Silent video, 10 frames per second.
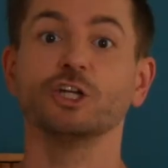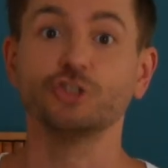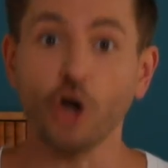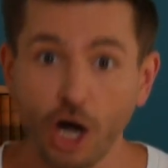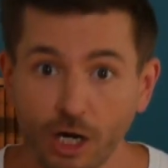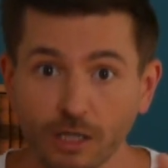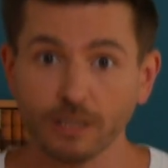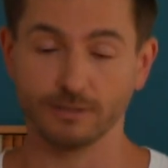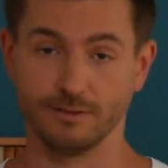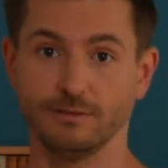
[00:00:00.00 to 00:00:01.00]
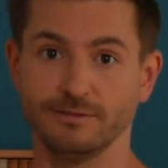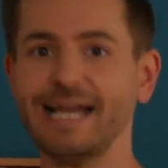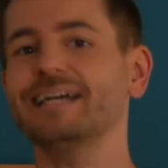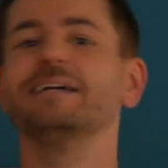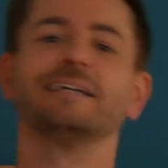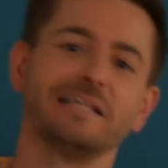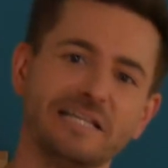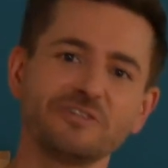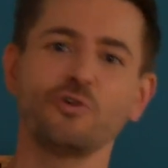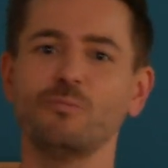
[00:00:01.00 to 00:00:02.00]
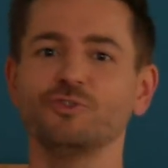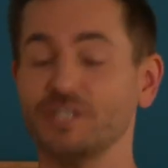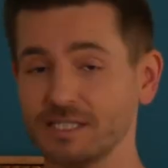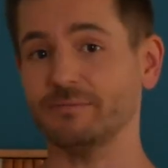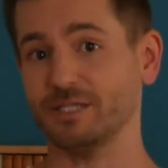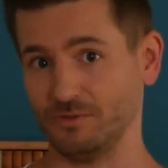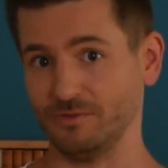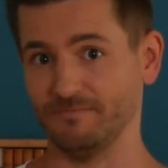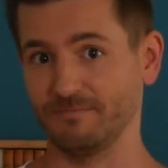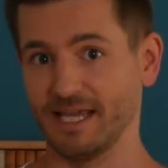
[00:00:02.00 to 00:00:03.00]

Doch! Ja, äh, klingt komisch, ist aber so.